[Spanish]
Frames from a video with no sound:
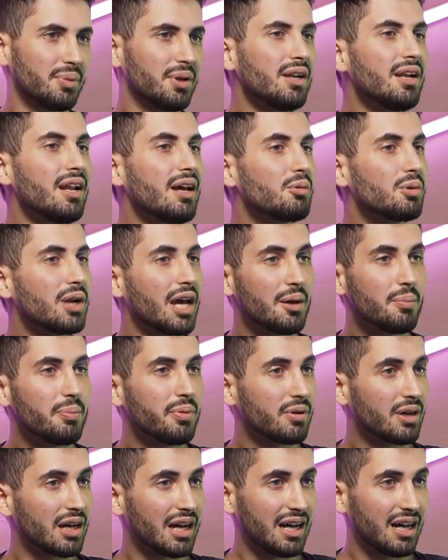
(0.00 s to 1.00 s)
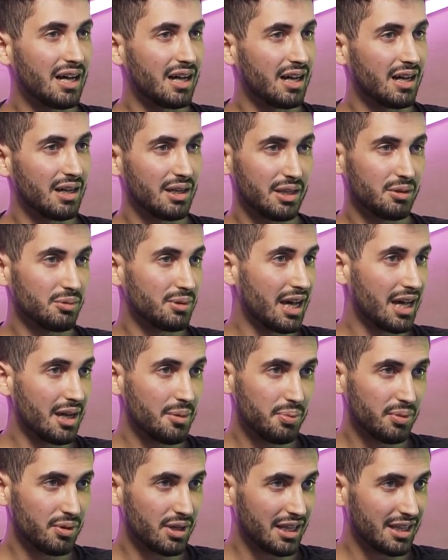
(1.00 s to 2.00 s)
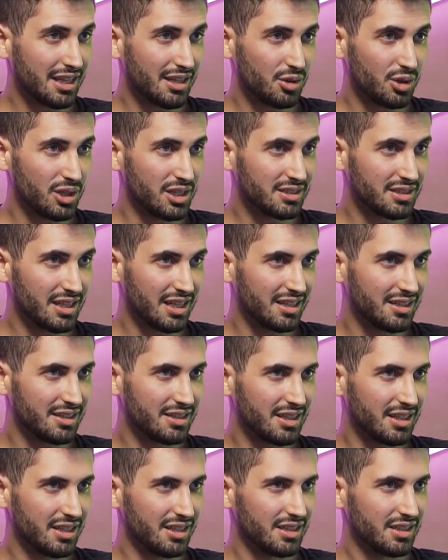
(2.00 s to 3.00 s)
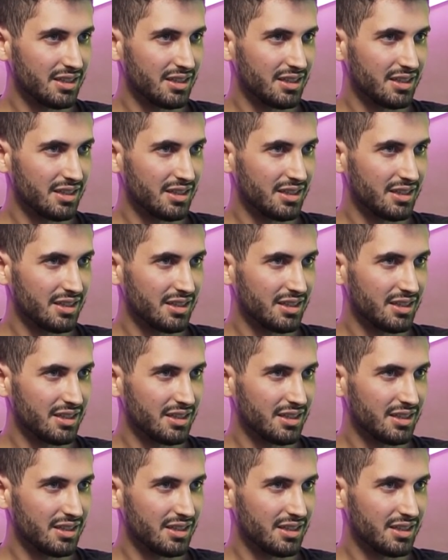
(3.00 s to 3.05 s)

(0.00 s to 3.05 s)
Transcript: Pero era una época, era una época de adolescente. ¿Sos